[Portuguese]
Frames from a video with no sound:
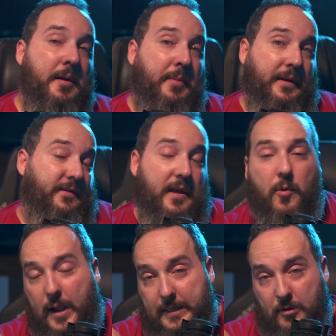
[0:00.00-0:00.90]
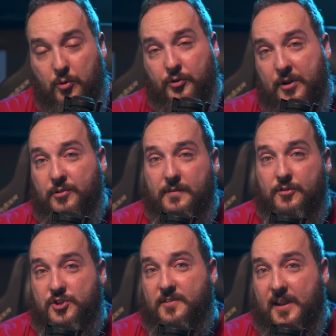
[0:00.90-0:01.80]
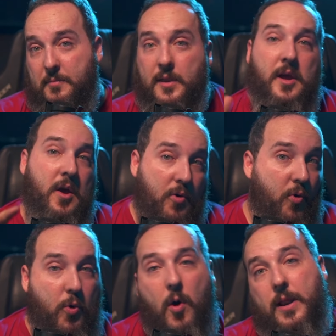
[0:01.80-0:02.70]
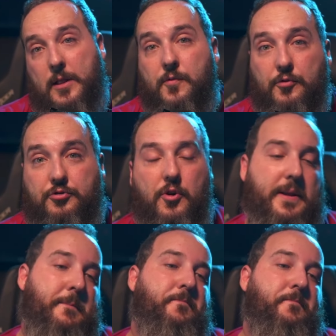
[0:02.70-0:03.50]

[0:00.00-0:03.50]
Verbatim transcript: mas eu ainda não encontrei um serviço de streaming com o qual ele não funcione.